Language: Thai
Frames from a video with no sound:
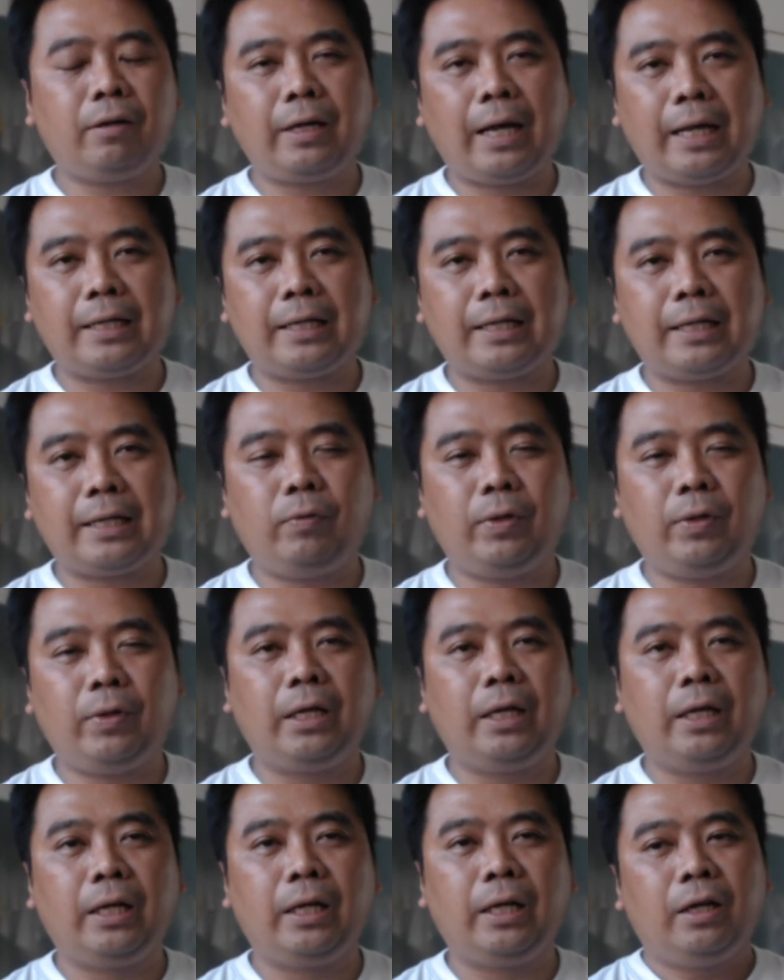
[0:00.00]
งาน service
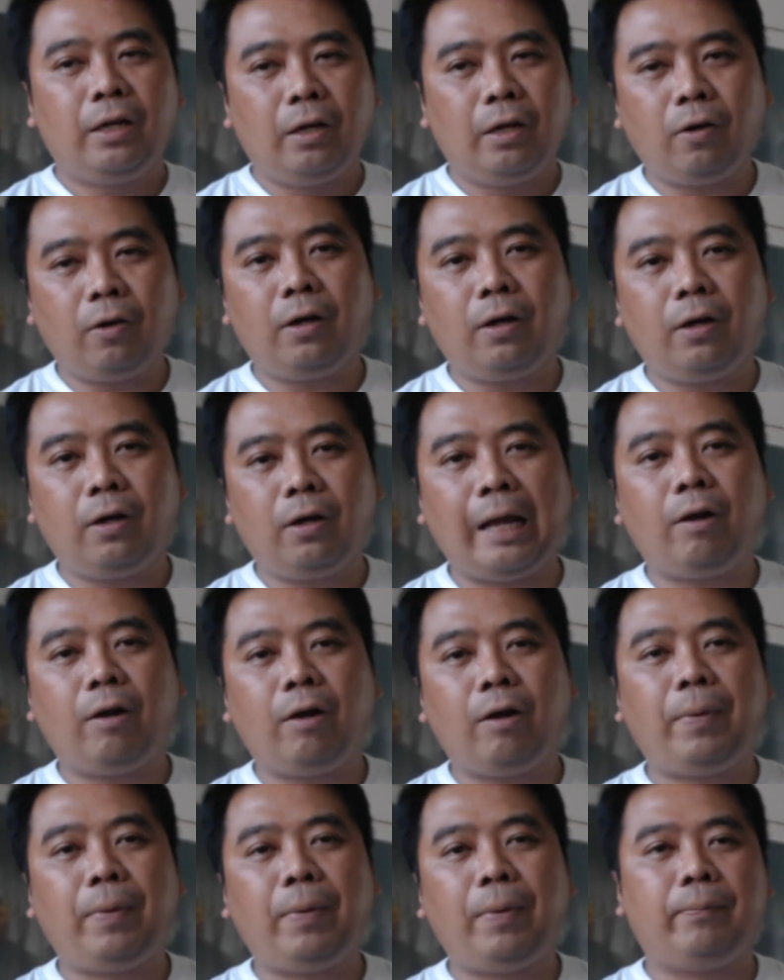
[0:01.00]
แล้วก็การออก
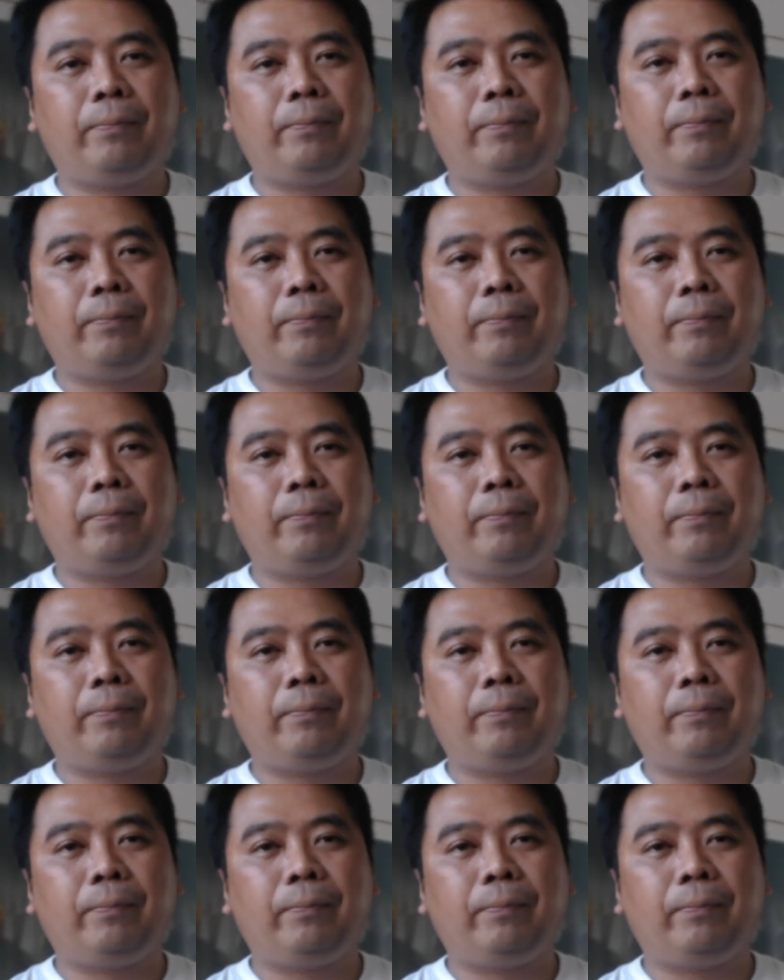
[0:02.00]
แบบ